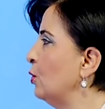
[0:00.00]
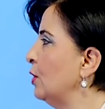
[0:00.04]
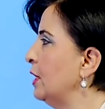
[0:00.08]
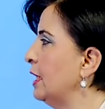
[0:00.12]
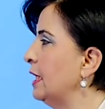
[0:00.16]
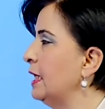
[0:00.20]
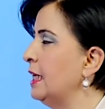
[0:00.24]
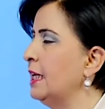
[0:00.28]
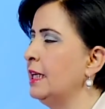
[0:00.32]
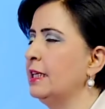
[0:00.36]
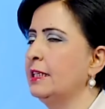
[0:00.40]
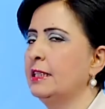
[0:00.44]

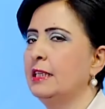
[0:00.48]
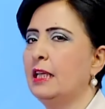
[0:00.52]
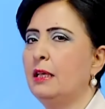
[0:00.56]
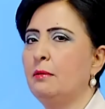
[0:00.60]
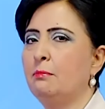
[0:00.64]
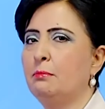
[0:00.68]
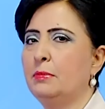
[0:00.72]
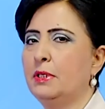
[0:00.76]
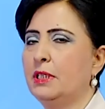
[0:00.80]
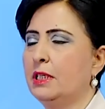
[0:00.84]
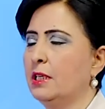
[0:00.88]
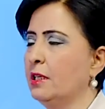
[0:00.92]

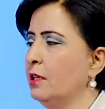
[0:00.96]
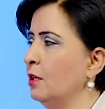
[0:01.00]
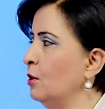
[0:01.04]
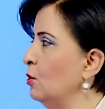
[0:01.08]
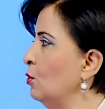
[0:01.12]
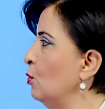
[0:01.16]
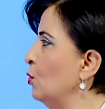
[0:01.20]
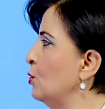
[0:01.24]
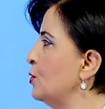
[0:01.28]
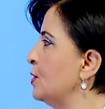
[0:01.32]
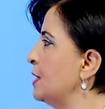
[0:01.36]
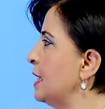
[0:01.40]
ögelerden biri
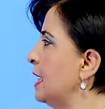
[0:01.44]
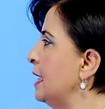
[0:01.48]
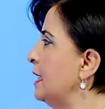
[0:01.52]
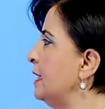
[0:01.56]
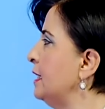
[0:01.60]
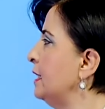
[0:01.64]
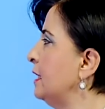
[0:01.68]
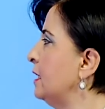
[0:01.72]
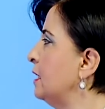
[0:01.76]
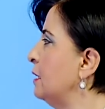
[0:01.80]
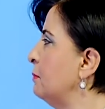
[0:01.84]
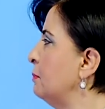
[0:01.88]

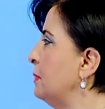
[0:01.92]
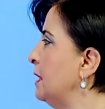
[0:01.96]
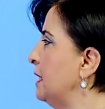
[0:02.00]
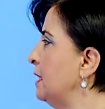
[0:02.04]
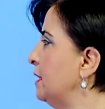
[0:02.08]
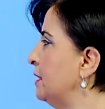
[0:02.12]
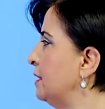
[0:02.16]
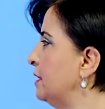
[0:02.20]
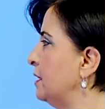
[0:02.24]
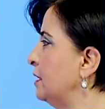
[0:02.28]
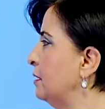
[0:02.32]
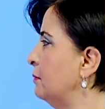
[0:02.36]
özellikle
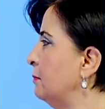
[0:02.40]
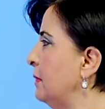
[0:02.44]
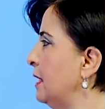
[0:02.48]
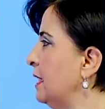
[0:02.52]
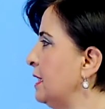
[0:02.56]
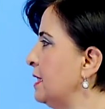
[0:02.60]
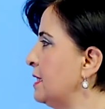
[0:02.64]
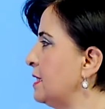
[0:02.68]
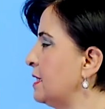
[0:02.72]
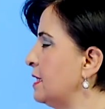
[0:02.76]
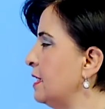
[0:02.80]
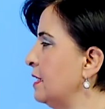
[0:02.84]

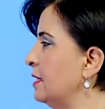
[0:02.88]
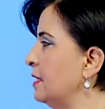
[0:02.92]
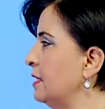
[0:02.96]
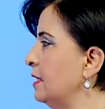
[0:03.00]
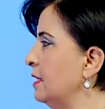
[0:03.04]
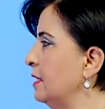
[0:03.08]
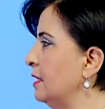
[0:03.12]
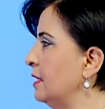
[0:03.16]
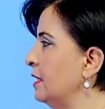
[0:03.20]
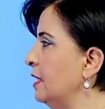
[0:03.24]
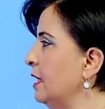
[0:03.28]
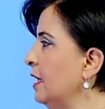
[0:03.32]
belirtilmek
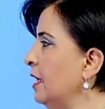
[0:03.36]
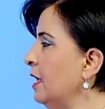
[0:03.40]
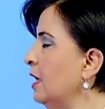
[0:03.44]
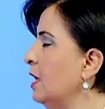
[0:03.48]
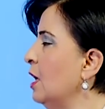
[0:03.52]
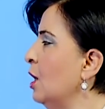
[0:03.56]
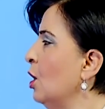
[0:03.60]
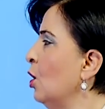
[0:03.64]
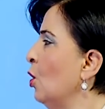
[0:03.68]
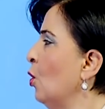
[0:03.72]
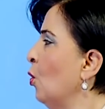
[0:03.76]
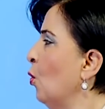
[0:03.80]
istediğinde
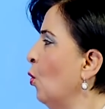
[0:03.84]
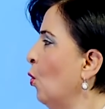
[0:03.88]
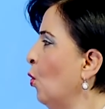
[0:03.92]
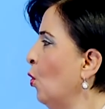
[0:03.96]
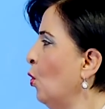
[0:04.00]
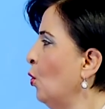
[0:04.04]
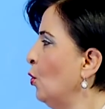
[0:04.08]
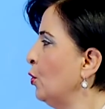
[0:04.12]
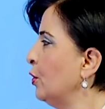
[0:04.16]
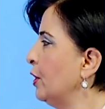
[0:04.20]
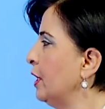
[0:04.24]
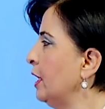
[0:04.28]

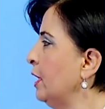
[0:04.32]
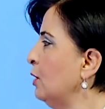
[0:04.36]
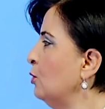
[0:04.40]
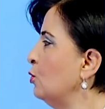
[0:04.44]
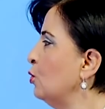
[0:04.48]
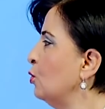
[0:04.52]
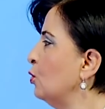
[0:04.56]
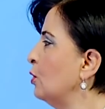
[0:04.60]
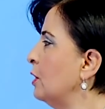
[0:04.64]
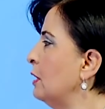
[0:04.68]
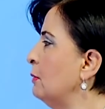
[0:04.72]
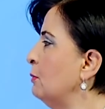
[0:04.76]
o öge
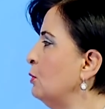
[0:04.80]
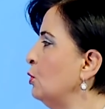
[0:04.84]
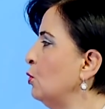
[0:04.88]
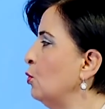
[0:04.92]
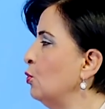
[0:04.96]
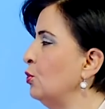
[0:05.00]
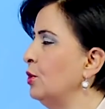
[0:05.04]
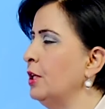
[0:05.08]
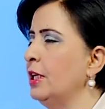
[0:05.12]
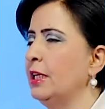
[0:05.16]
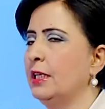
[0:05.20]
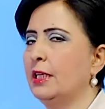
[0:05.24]
yüklemin
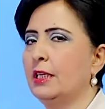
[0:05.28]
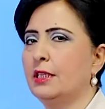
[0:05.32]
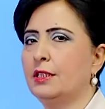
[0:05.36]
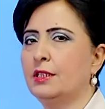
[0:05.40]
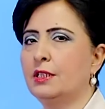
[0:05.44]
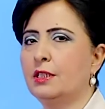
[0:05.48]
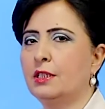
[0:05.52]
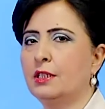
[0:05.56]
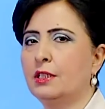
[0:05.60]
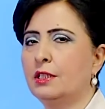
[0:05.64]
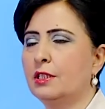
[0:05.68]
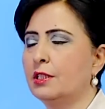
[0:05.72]
önüne
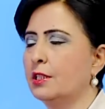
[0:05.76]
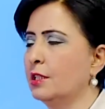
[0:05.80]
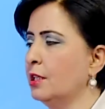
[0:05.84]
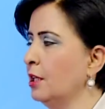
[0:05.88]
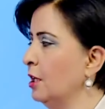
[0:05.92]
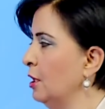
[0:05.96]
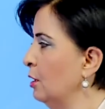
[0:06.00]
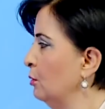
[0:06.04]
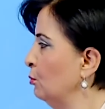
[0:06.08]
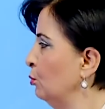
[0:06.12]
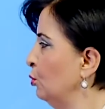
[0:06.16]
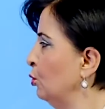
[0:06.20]
getirilir.
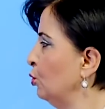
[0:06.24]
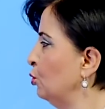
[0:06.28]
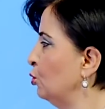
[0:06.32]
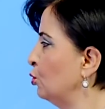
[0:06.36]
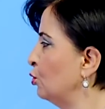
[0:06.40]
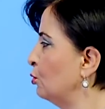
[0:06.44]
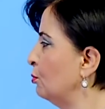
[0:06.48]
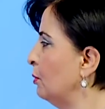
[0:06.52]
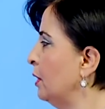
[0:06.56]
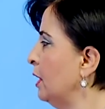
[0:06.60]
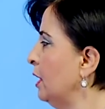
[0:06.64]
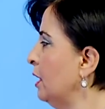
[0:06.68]
Bu
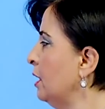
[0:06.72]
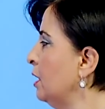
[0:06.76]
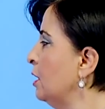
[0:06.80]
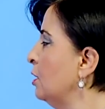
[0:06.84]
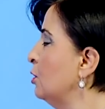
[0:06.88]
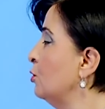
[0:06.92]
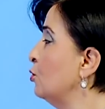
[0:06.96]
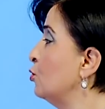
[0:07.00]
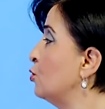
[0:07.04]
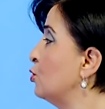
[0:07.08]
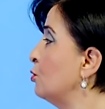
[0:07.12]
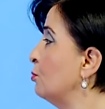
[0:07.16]
duruma
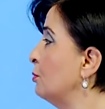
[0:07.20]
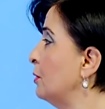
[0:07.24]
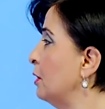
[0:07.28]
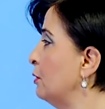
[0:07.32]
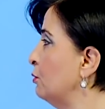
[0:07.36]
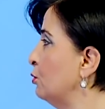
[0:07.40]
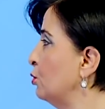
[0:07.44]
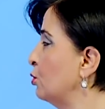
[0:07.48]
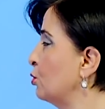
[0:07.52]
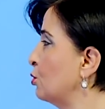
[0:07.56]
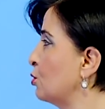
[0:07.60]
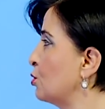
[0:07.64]
cümle
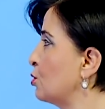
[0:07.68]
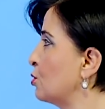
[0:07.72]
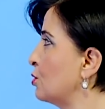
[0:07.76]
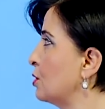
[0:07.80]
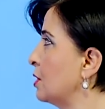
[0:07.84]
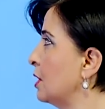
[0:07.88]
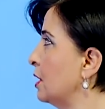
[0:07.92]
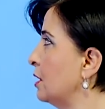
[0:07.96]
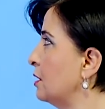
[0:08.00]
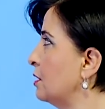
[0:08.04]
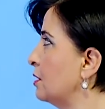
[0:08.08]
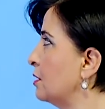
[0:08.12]

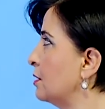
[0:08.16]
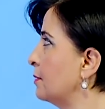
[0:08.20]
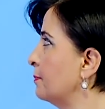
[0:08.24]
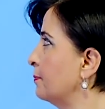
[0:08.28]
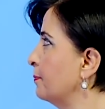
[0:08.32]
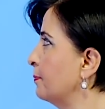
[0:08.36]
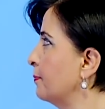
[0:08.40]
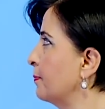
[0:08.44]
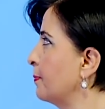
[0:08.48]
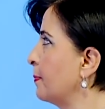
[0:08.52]
vurgusu denir.